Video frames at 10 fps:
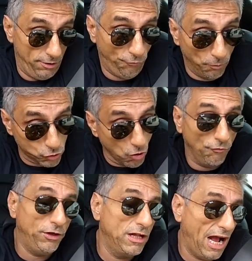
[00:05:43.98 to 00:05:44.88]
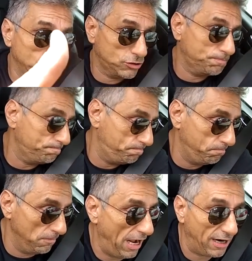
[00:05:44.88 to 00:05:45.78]
Fomos convidados
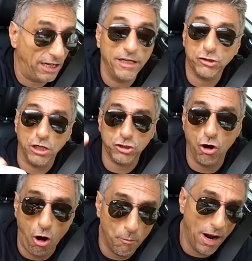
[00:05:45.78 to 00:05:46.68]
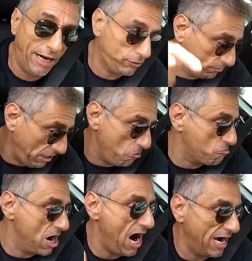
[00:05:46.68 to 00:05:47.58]
né, agradeço aí seu Alberto, que é o
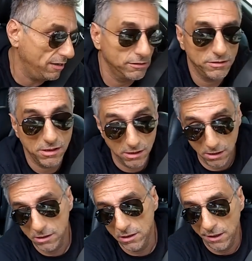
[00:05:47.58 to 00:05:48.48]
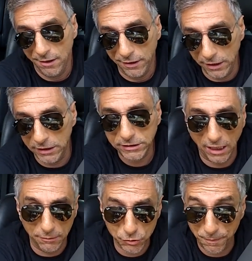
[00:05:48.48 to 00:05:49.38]
cara. E
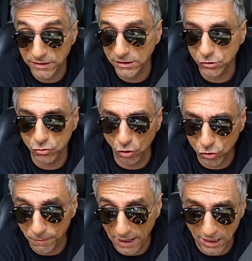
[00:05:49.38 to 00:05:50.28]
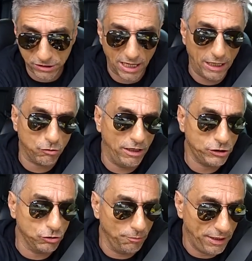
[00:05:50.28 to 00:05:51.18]
estaremos presentes nos outros mega Cycle aí,
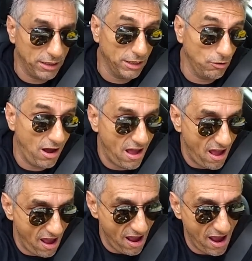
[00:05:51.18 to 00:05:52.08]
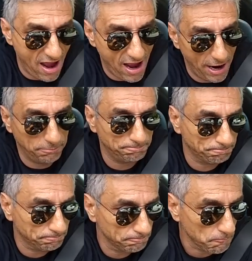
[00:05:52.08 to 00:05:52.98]
se não me engano, é, é,
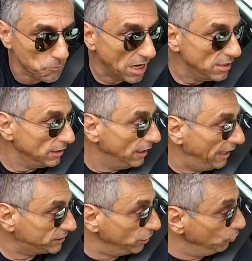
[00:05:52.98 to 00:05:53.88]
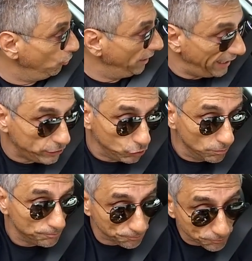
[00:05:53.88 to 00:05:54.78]
é São Lourenço
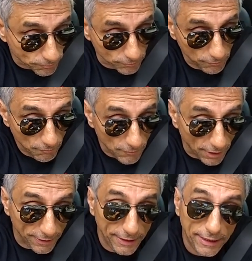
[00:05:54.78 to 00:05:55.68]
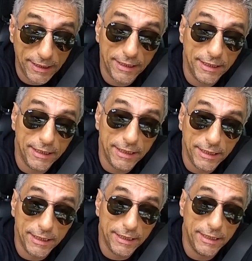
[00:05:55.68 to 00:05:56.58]

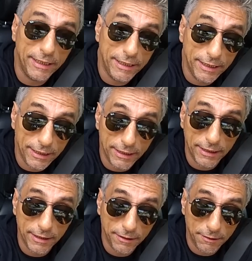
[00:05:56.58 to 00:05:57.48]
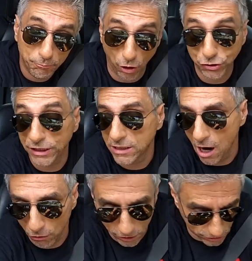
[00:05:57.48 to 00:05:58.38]
e Poço de
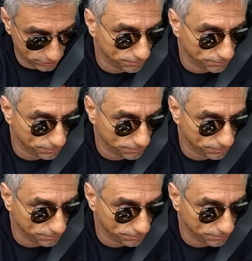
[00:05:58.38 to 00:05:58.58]
Caldas.